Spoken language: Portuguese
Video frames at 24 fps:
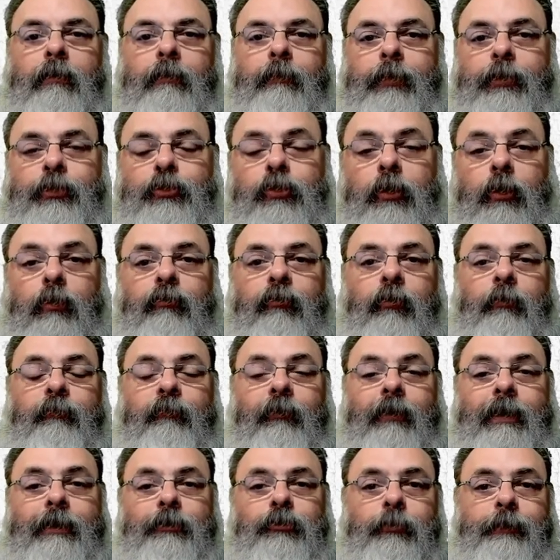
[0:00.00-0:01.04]
Pessoal, vamos
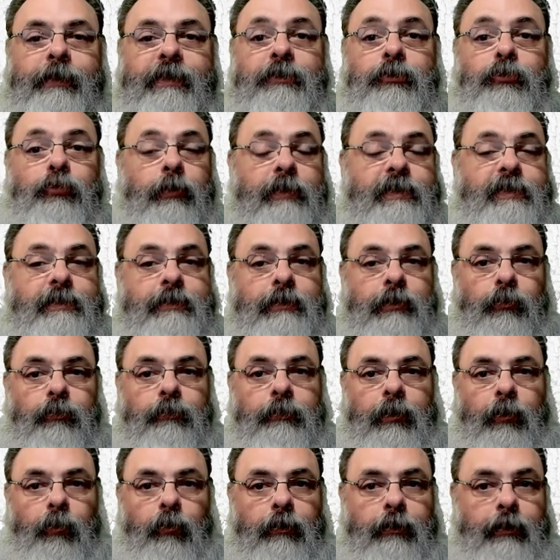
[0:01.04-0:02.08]
falar sobre a situação
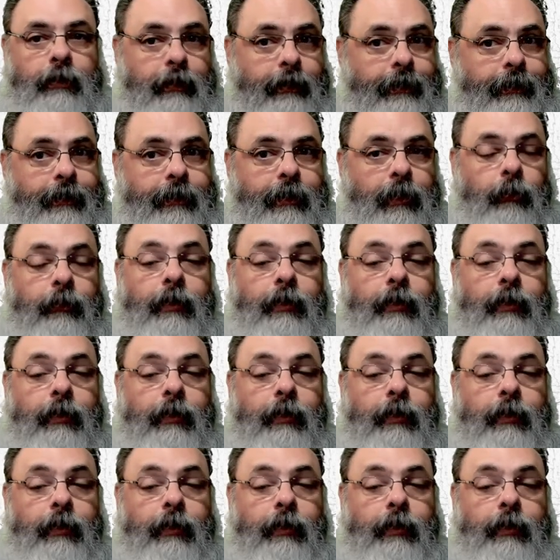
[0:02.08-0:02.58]
na Ucrânia.